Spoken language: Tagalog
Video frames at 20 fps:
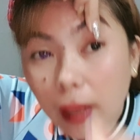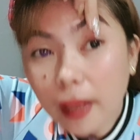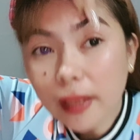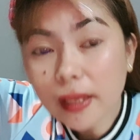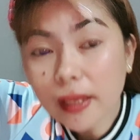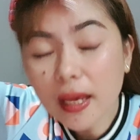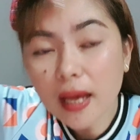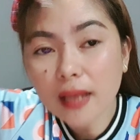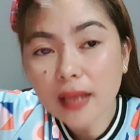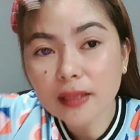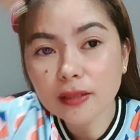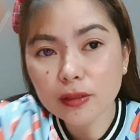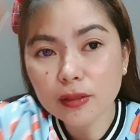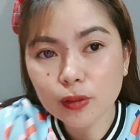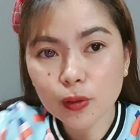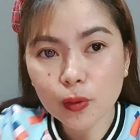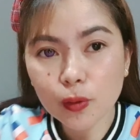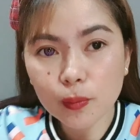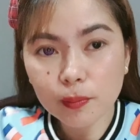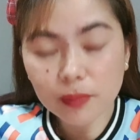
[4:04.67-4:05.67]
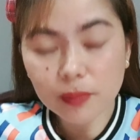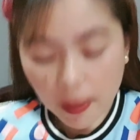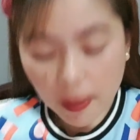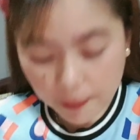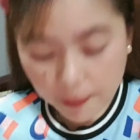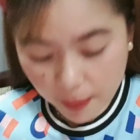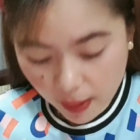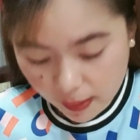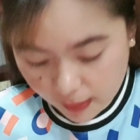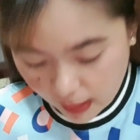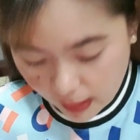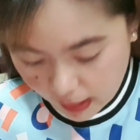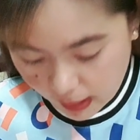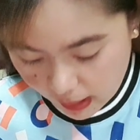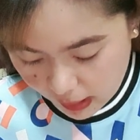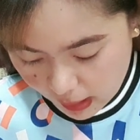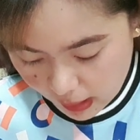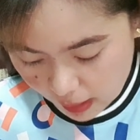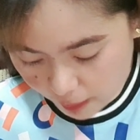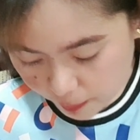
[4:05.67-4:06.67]
Ayan. So,
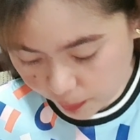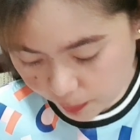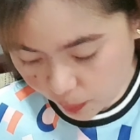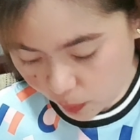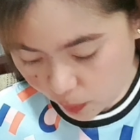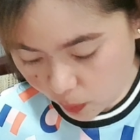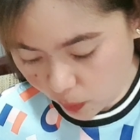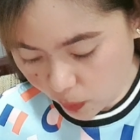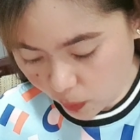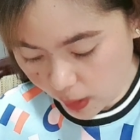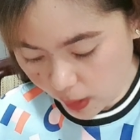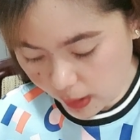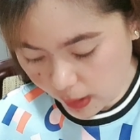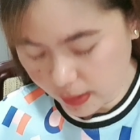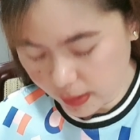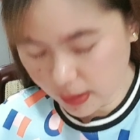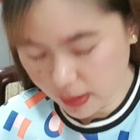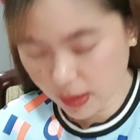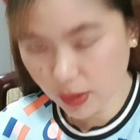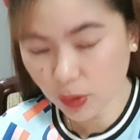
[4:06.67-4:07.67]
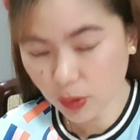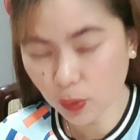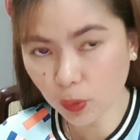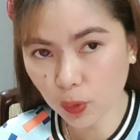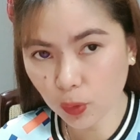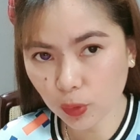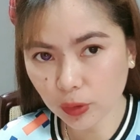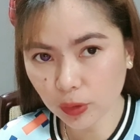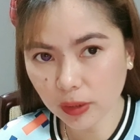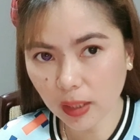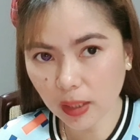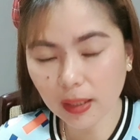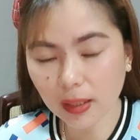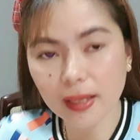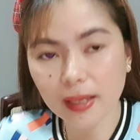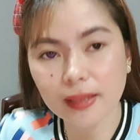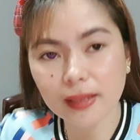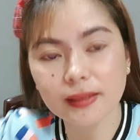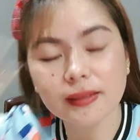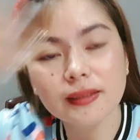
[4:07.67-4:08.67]
napakadali lang po alisin yung contact
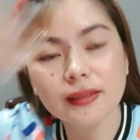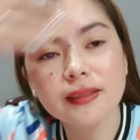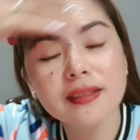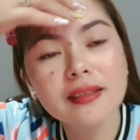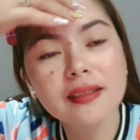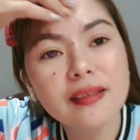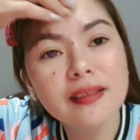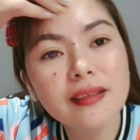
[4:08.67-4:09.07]
lens.